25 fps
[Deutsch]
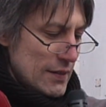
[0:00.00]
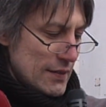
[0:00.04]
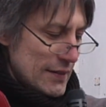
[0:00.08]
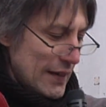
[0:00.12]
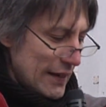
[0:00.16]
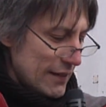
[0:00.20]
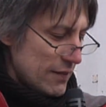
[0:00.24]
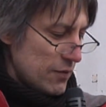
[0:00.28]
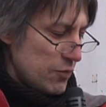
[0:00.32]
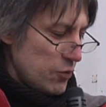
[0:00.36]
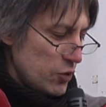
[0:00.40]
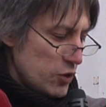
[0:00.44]

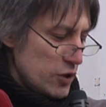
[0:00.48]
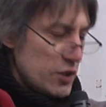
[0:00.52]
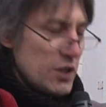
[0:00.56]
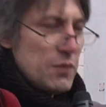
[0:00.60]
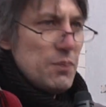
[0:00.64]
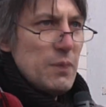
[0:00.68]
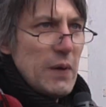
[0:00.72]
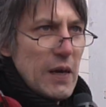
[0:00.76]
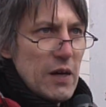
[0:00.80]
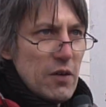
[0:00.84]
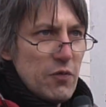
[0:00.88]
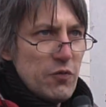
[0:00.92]
das wünsche
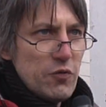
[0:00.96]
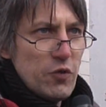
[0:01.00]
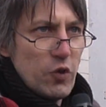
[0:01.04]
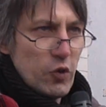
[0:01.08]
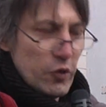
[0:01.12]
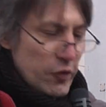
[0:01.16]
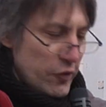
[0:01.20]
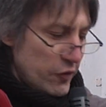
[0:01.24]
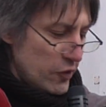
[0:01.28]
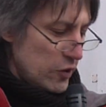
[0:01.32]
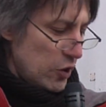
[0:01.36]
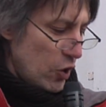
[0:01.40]
ich mir für
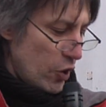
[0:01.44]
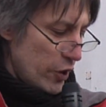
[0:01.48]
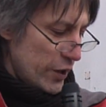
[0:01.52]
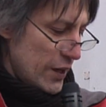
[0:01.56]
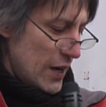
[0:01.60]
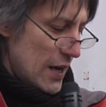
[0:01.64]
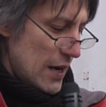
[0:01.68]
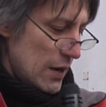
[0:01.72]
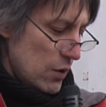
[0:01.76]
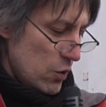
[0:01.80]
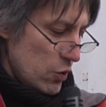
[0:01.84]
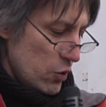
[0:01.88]
uns
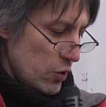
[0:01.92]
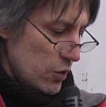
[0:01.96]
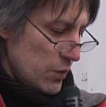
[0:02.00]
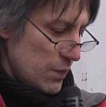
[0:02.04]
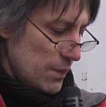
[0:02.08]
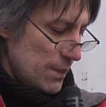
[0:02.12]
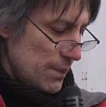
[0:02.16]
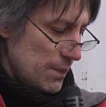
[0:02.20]
Leuner auch.